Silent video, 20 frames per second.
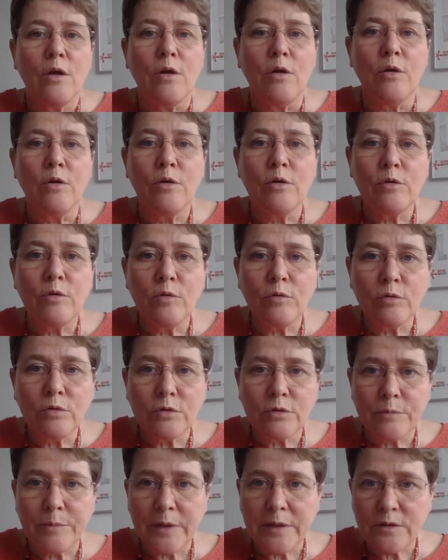le
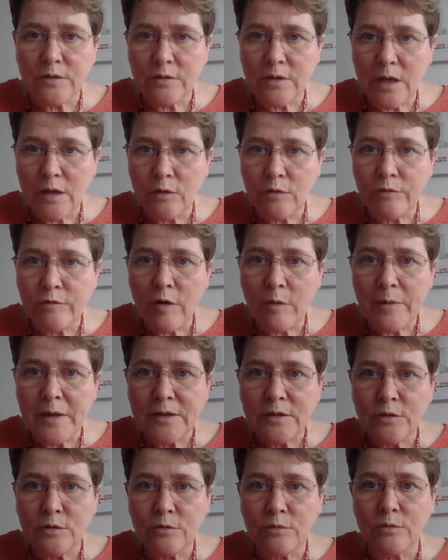compte personnel de
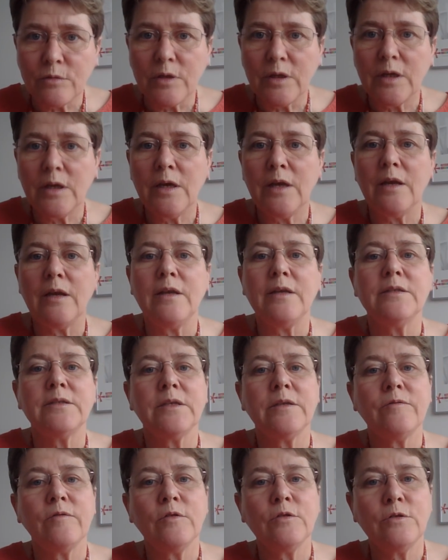formation et
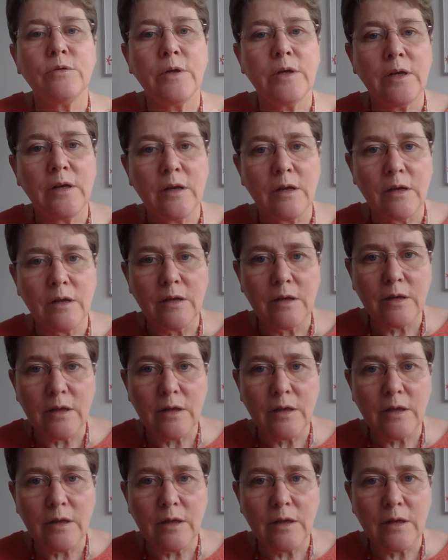les éventuels